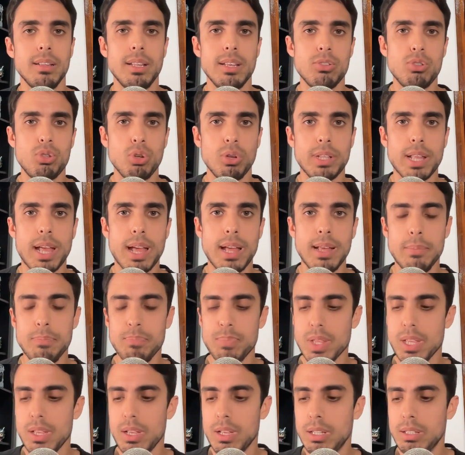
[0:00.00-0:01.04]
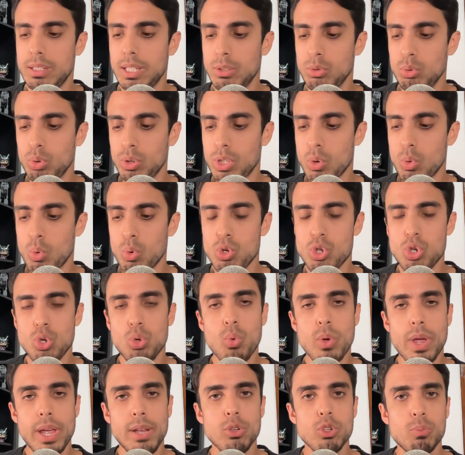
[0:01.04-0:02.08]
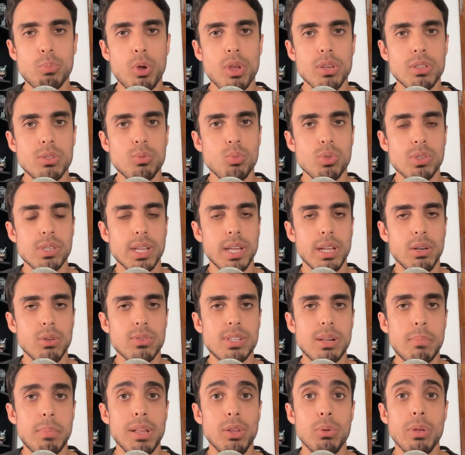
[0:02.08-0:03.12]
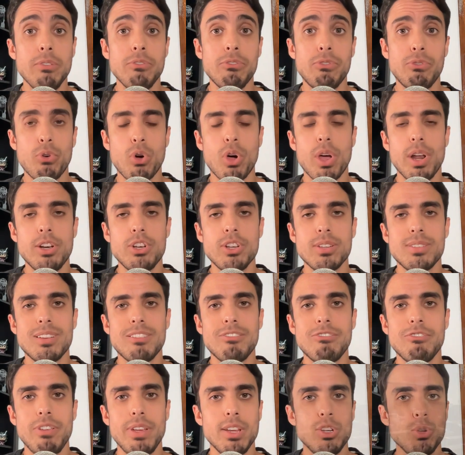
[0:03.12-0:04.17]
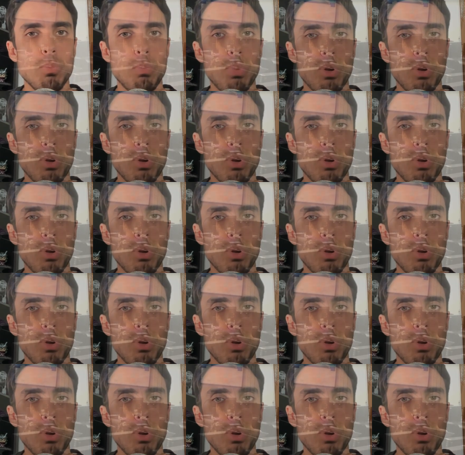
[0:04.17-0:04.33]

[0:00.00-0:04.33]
lecionar, tanto que eu continuei nos próximos anos trabalhando em forte essa veia de